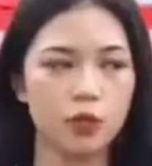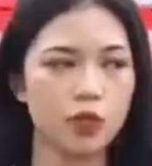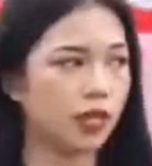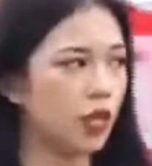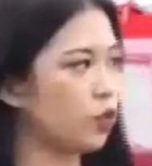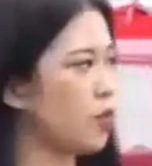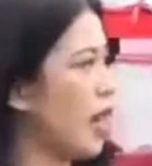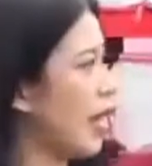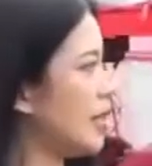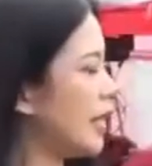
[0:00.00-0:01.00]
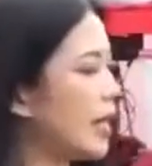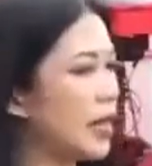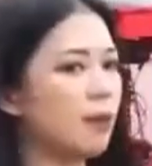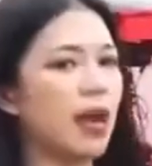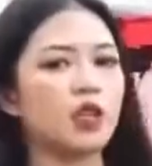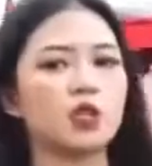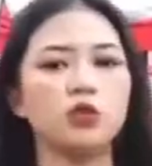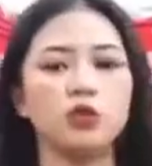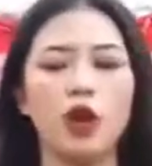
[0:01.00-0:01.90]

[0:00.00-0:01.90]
namun saat ini sudah dikirim langsung